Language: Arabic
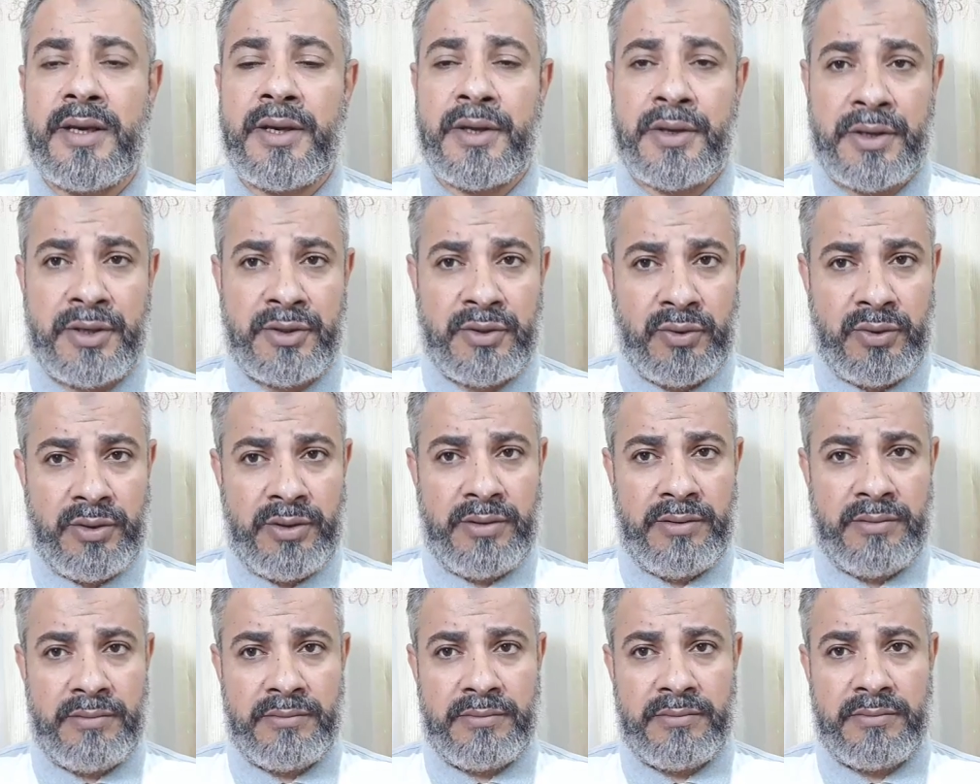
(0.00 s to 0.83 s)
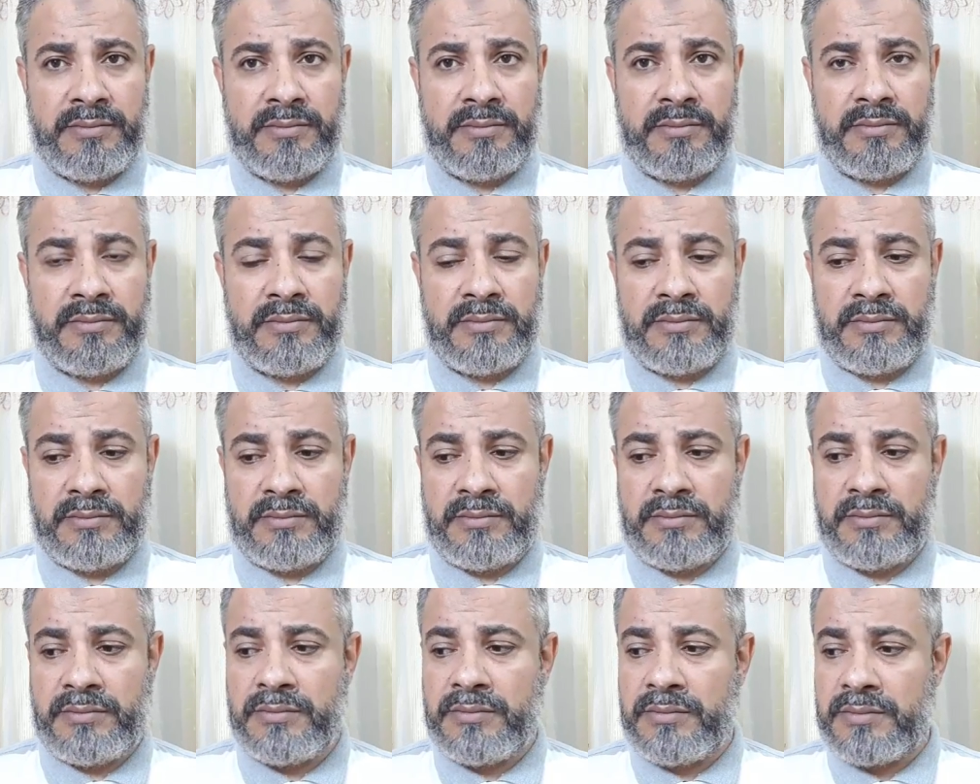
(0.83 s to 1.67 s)
الرجل
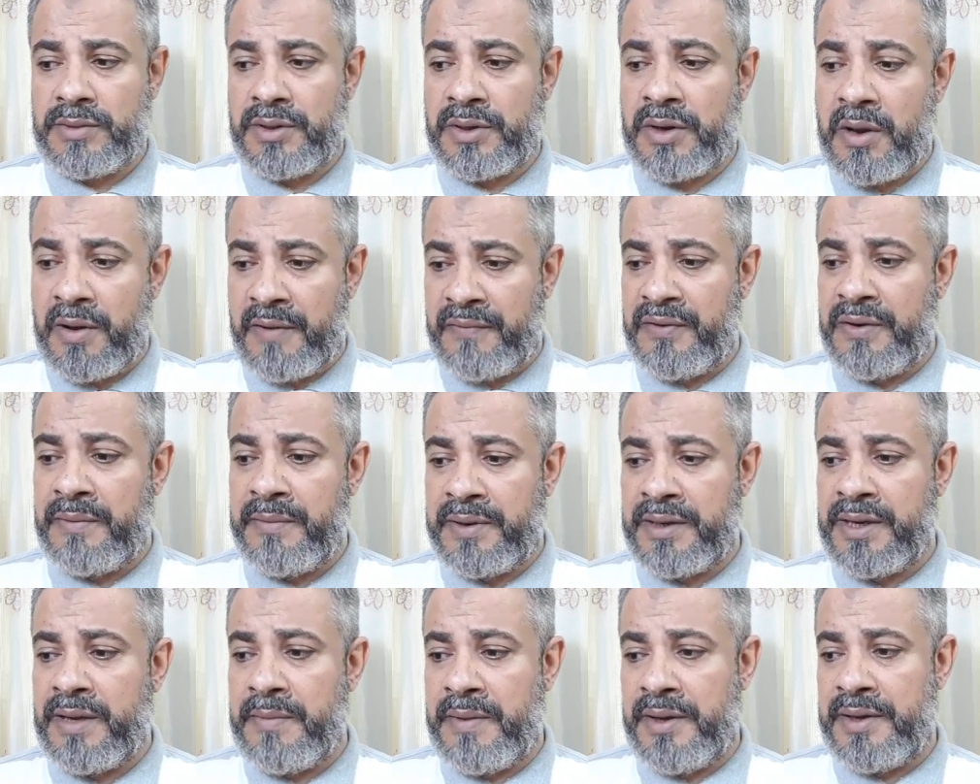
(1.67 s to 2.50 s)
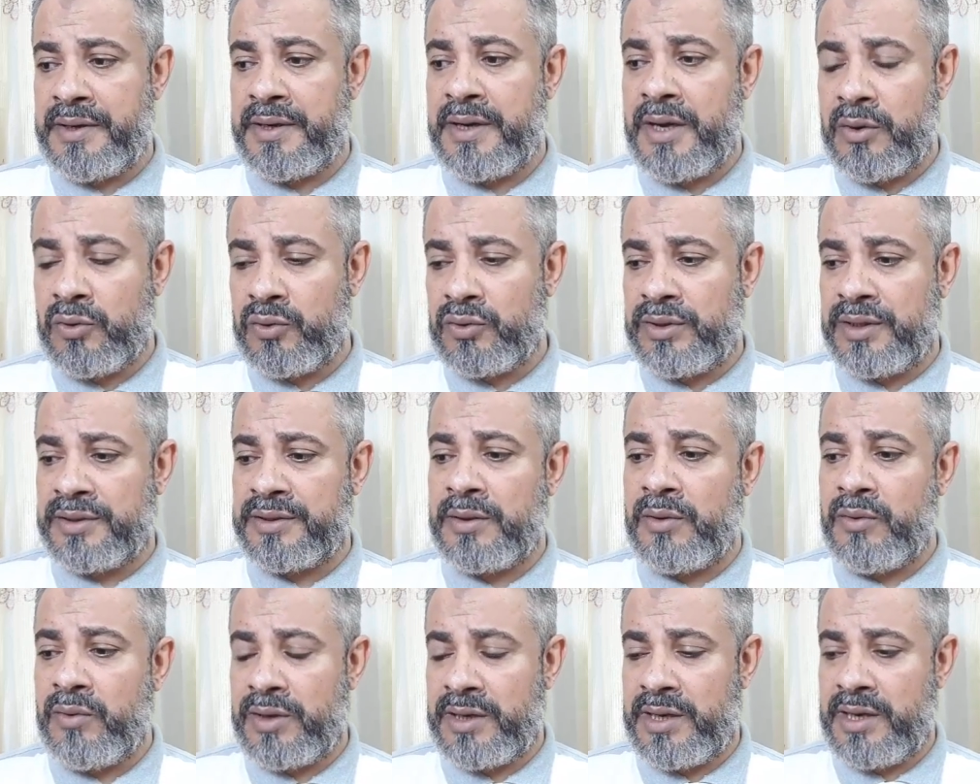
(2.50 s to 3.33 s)
رأى في المنام أنه
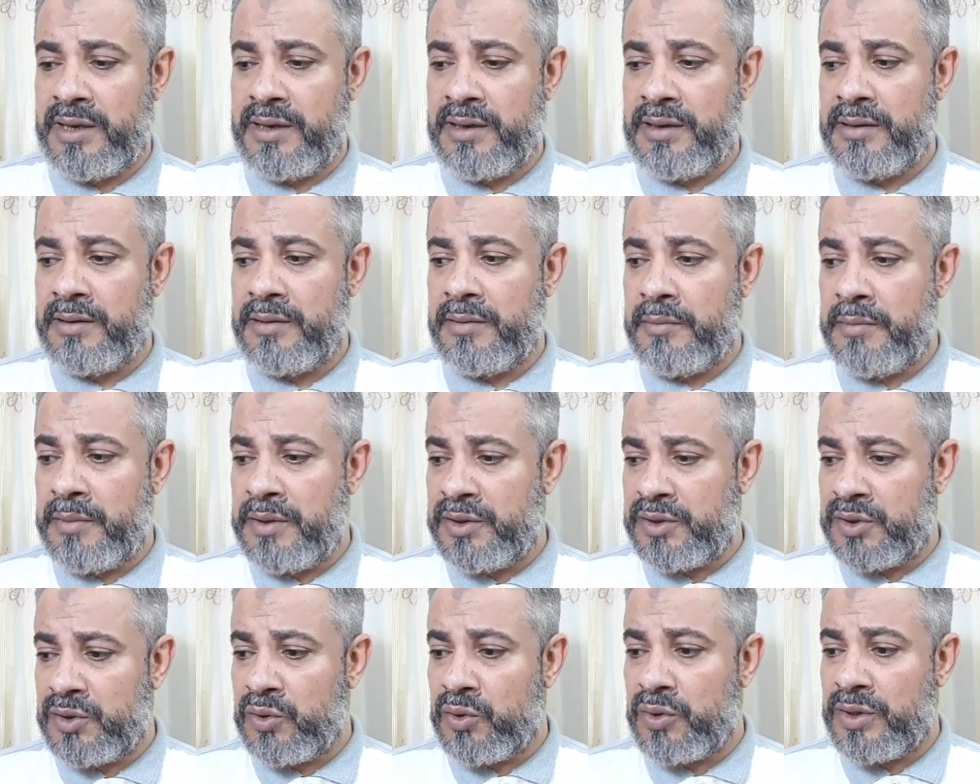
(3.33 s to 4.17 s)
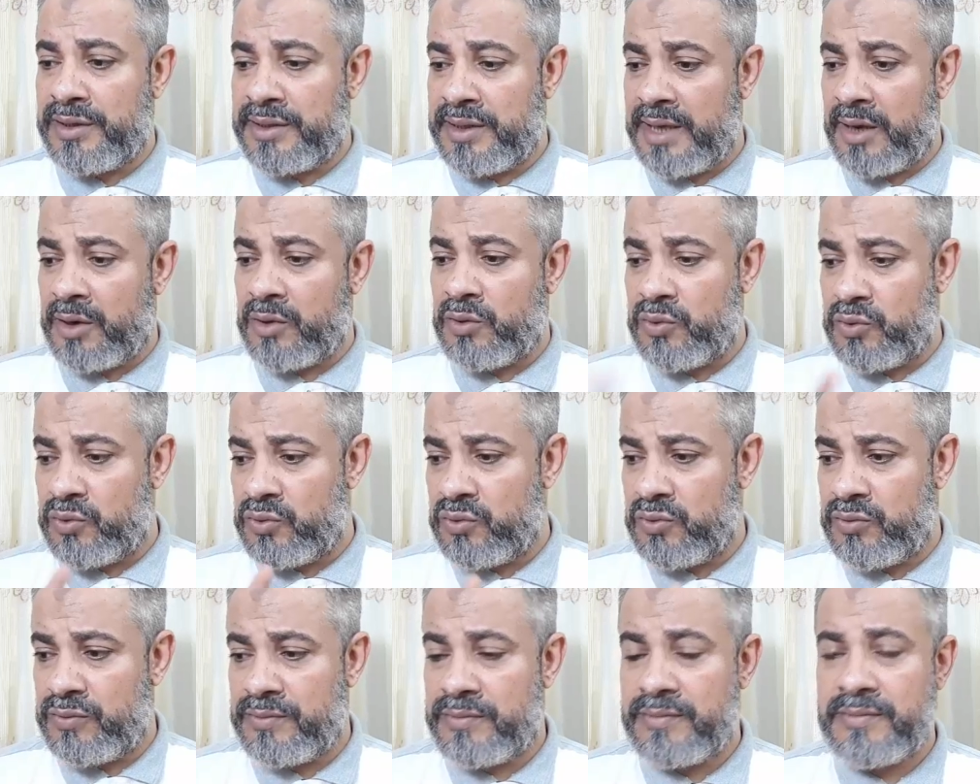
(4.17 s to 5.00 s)
تزوج من زوجة أخوه
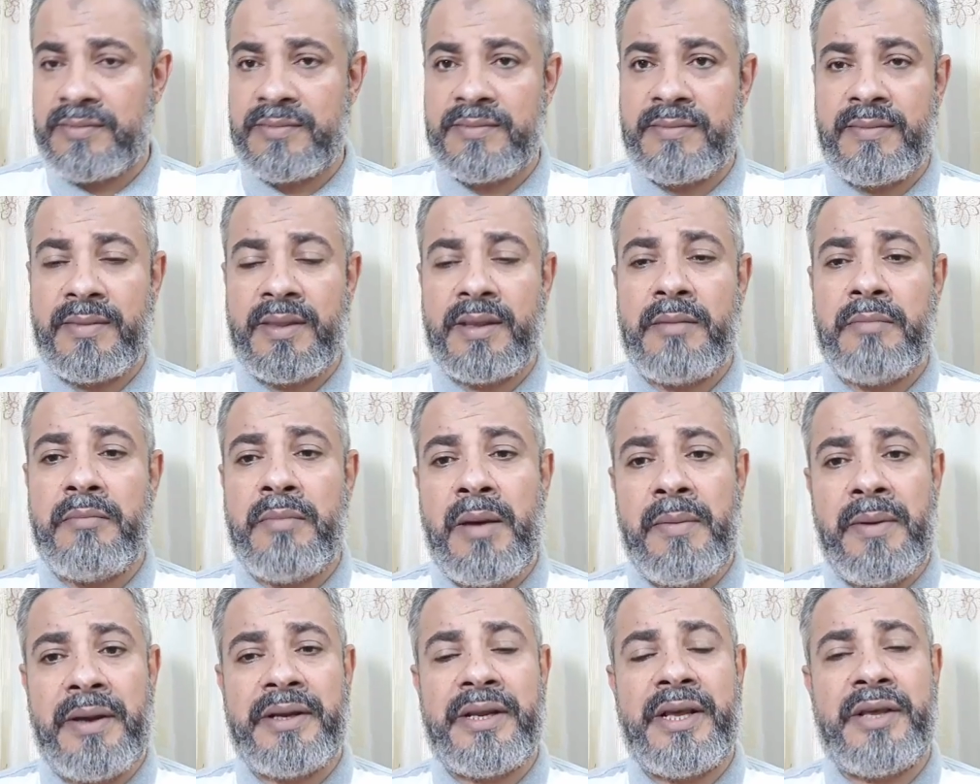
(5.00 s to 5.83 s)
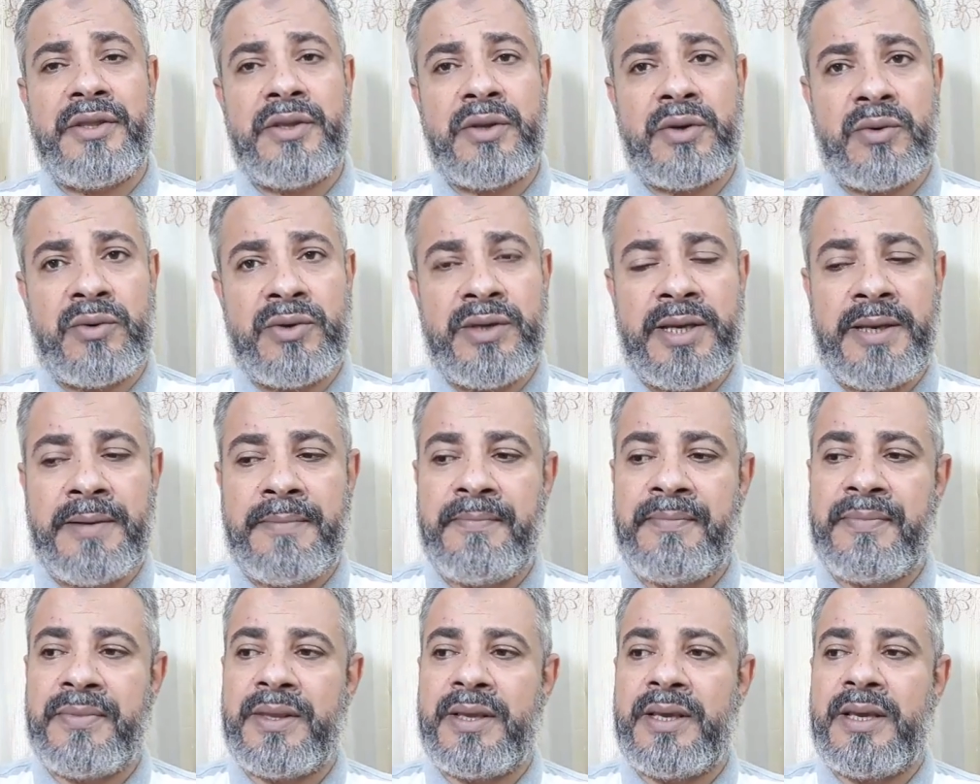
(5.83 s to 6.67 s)
ما معنى هذه الرؤية؟
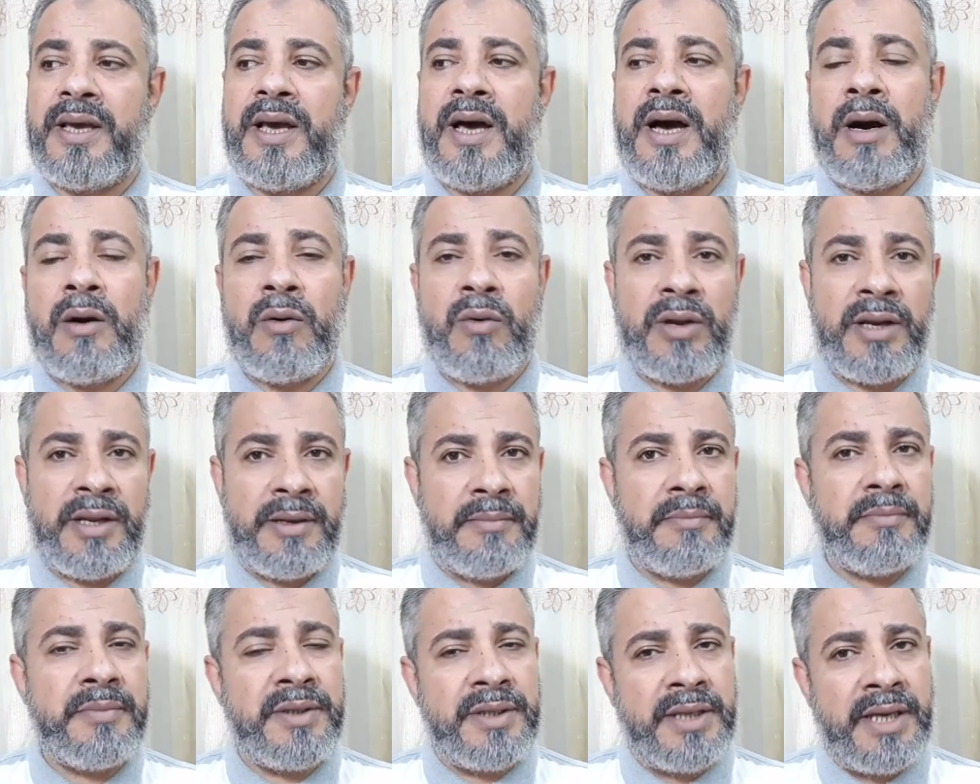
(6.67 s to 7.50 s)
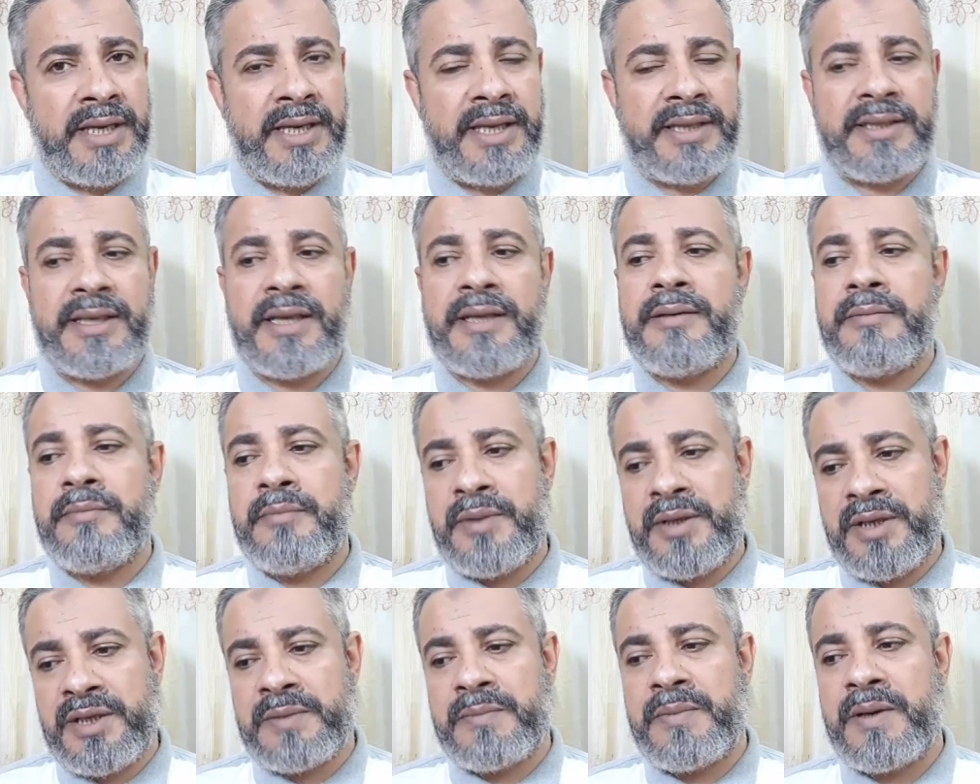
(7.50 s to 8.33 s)
أولا بداية
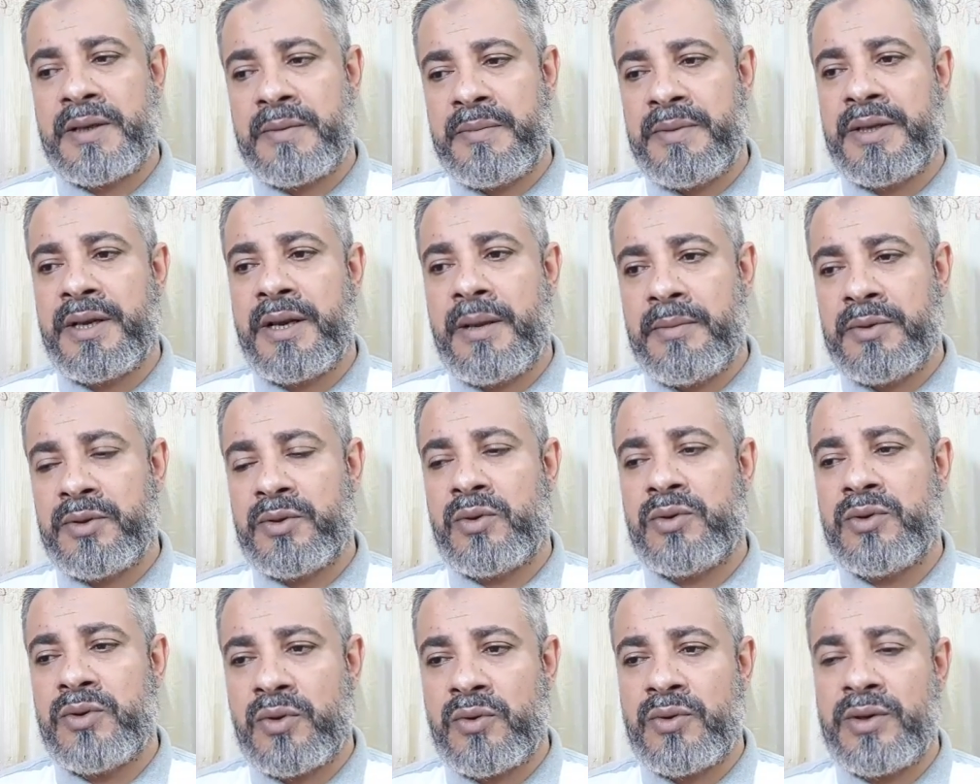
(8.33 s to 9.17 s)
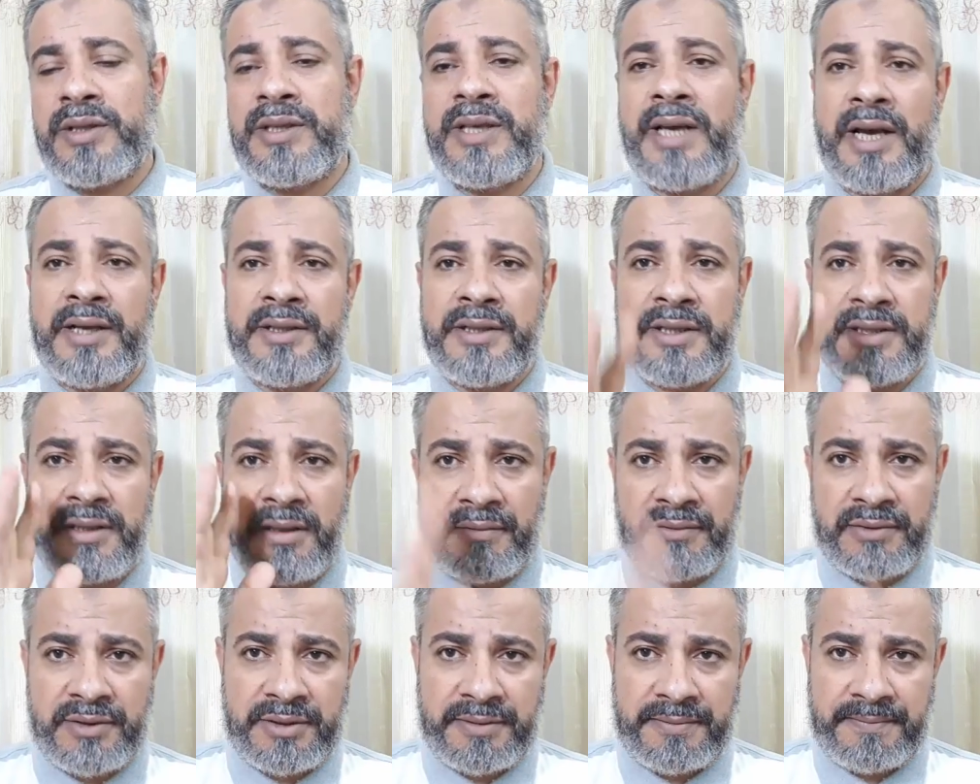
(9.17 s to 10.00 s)
بنسبة كبيرة بتكون الرؤية دي حديث
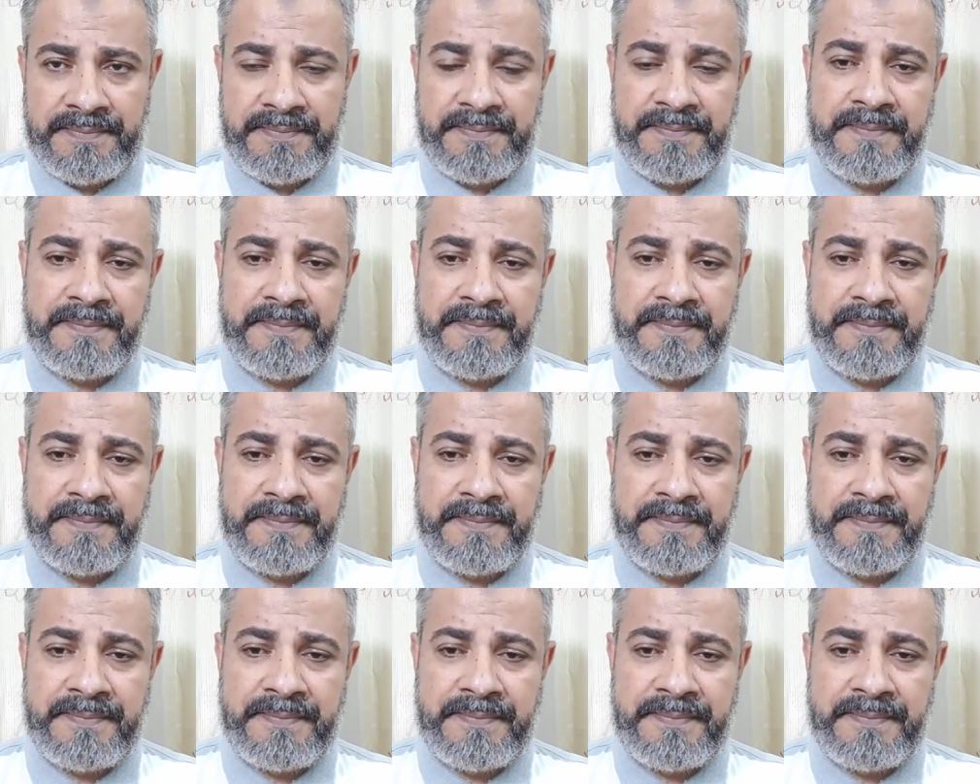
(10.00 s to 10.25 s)
نفس